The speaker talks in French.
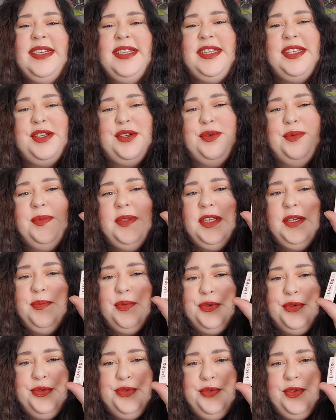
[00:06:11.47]
C'est le petit
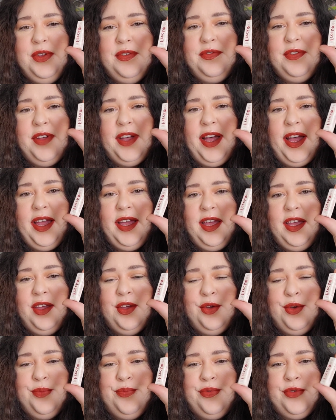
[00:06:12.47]
produit frais
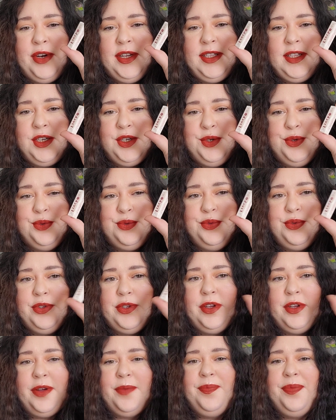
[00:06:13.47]
pour les taches de
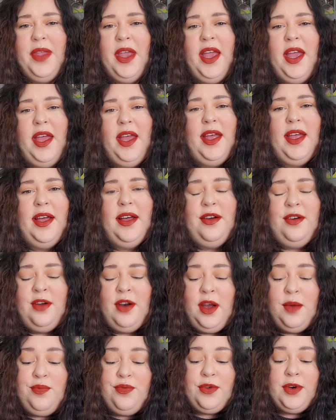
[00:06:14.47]
rousseur.
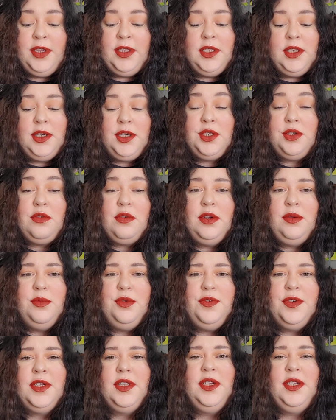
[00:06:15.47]
Euh, là, pour l'été, je trop envie de
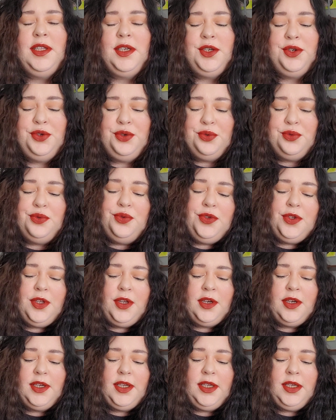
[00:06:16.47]
me faire des taches de
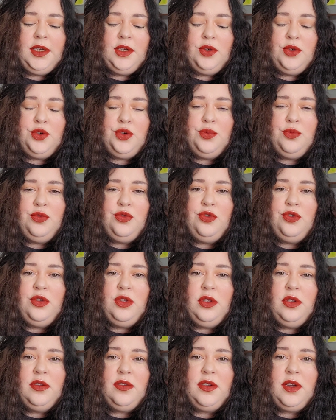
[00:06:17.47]
rousseur. Et euh, je me suis
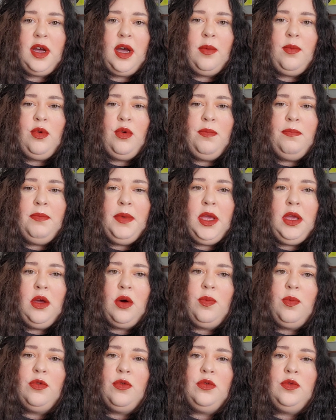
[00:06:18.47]
dit, c'est quand même le
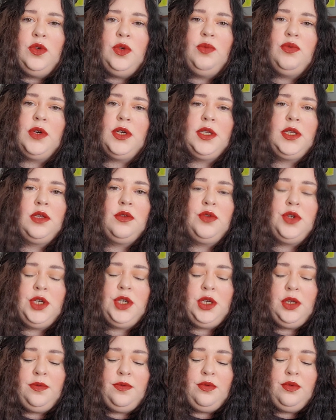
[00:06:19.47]
meilleur produit pour l'instant que
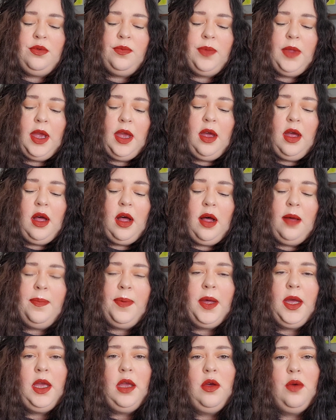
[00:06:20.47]
j'ai vu.
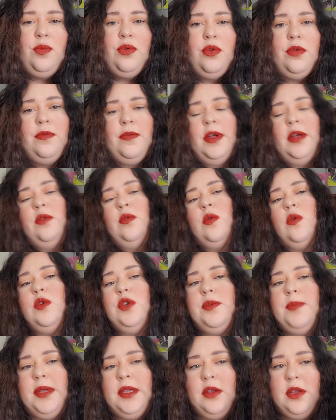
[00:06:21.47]
Après, euh, pour 20
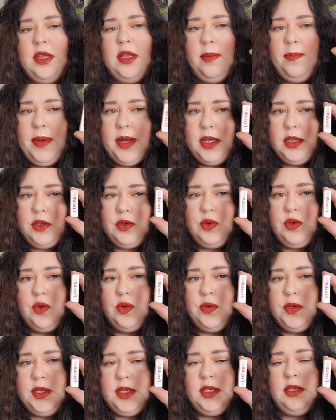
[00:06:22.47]
euros, je m'attendais pas à un
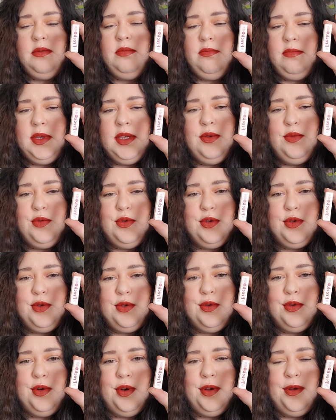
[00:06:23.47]
truc aussi
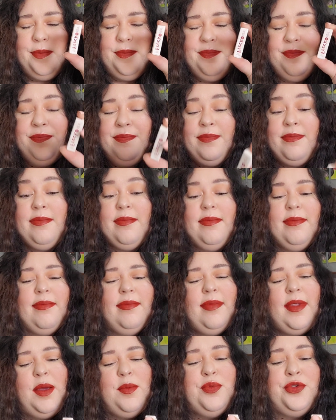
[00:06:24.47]
minuscule.
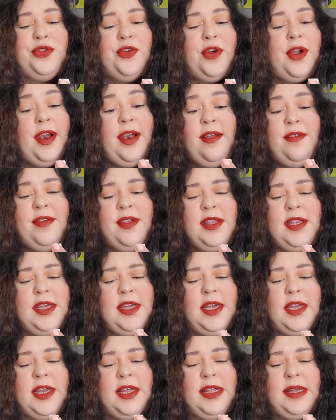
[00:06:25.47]
Pourtant, elle l'avait
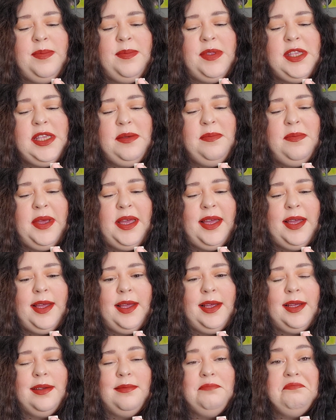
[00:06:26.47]
dit qu'il était petit,
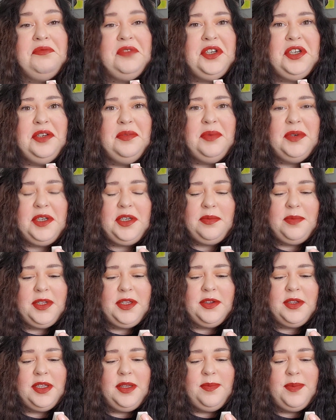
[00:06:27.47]
mais je sais pas, je
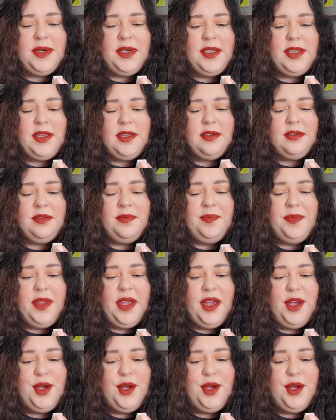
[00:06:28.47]
m'attendais pas à ça.